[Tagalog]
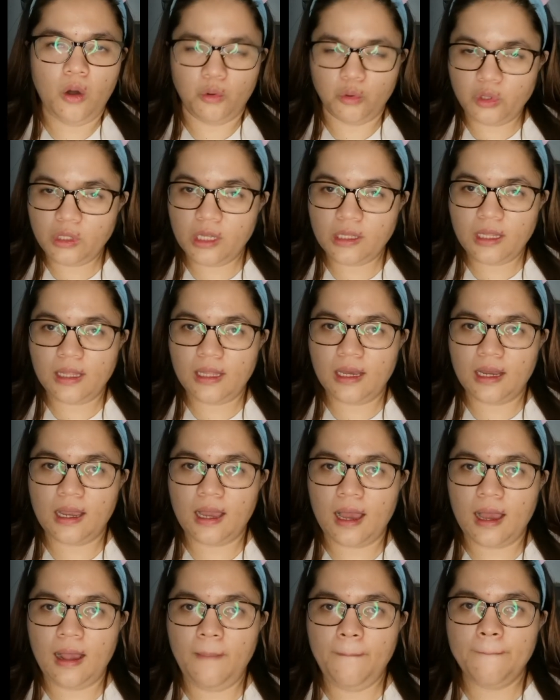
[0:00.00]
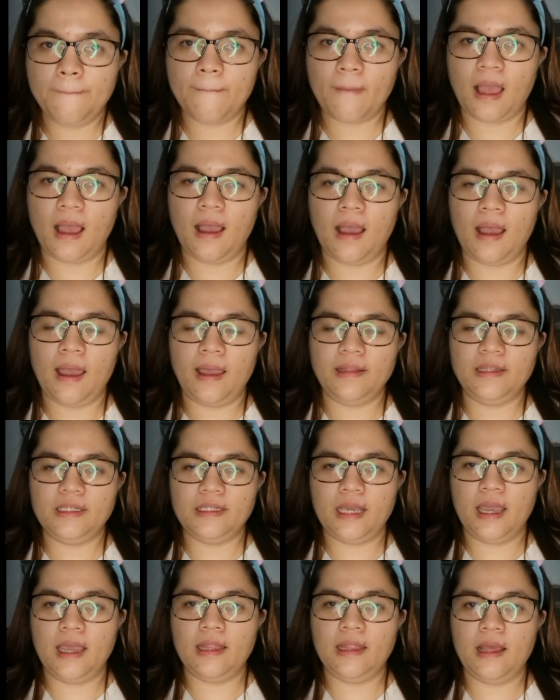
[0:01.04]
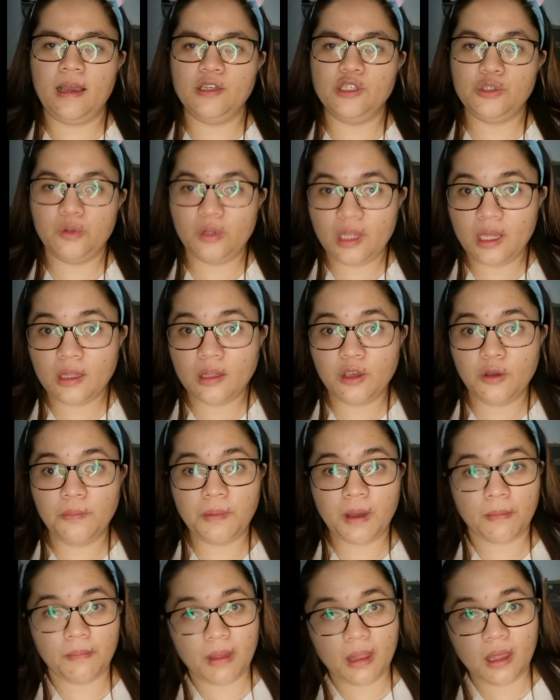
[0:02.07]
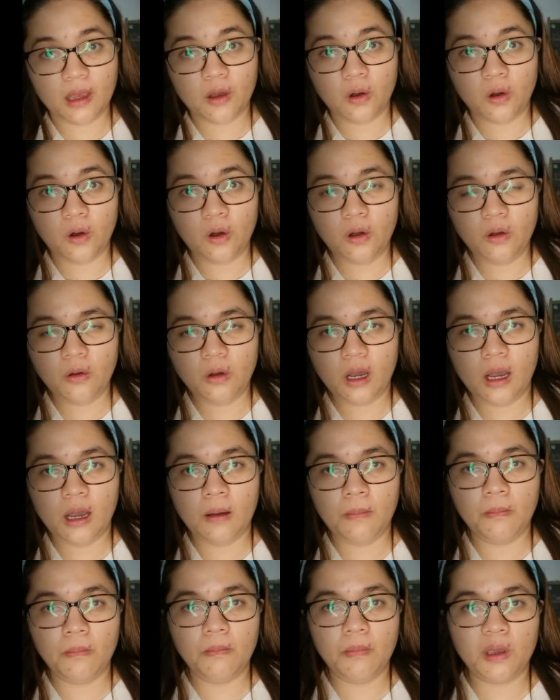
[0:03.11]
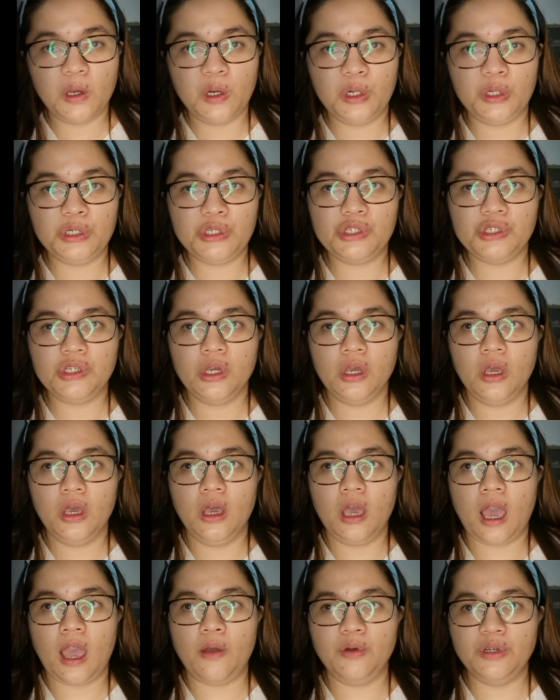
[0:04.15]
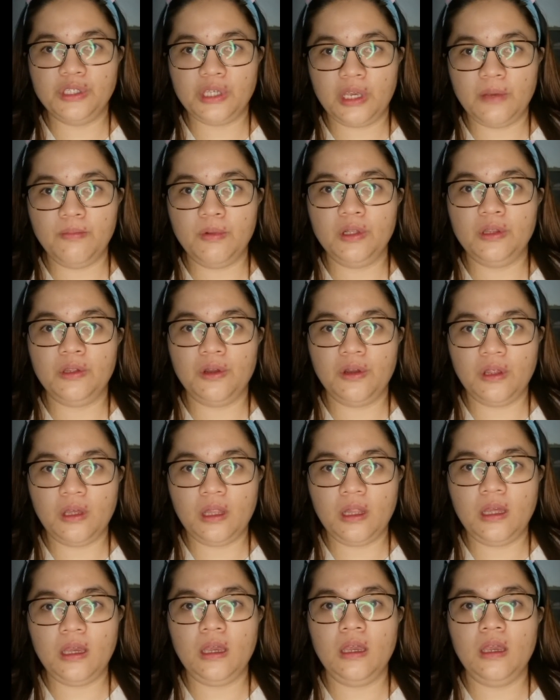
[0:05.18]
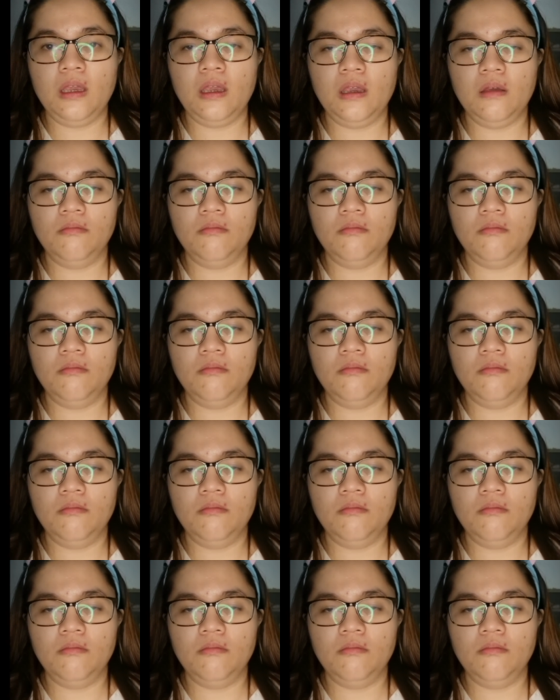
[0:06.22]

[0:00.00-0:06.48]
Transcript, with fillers: Una talaga, uh, I'd say na sulit yung pagbili ko um, because I was able to really